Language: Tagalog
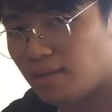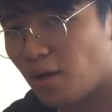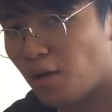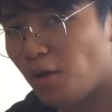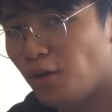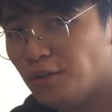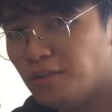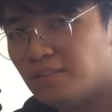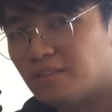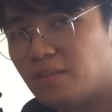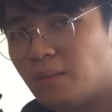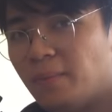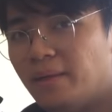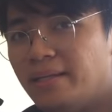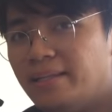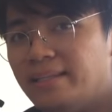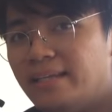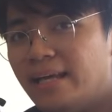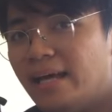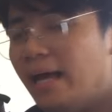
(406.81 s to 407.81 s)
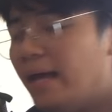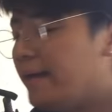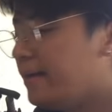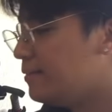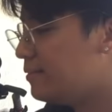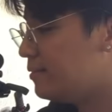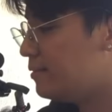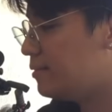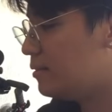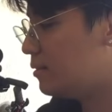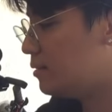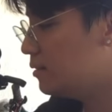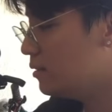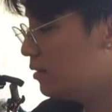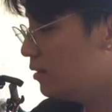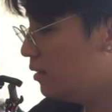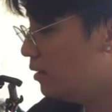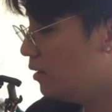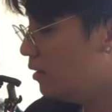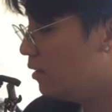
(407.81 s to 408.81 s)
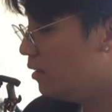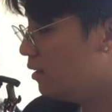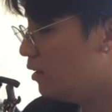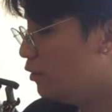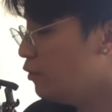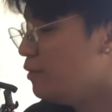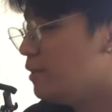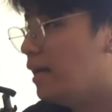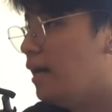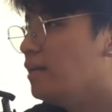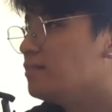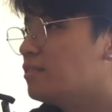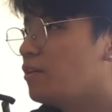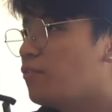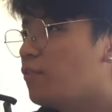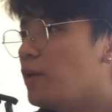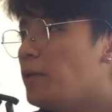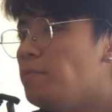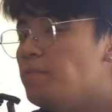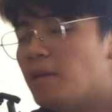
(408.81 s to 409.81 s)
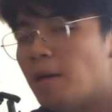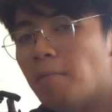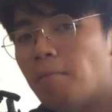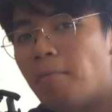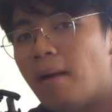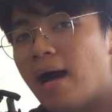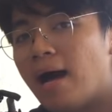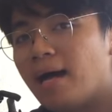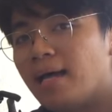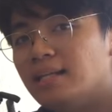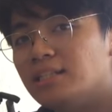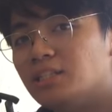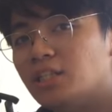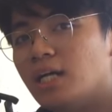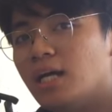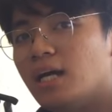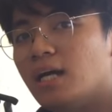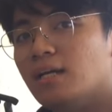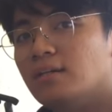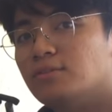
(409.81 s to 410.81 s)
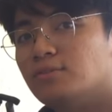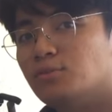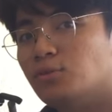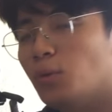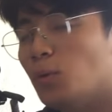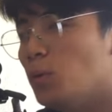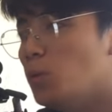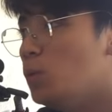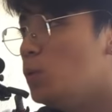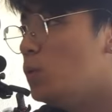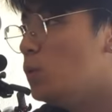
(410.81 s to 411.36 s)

Sa cons naman niya is yun nga, sa frame niya bakal siya. So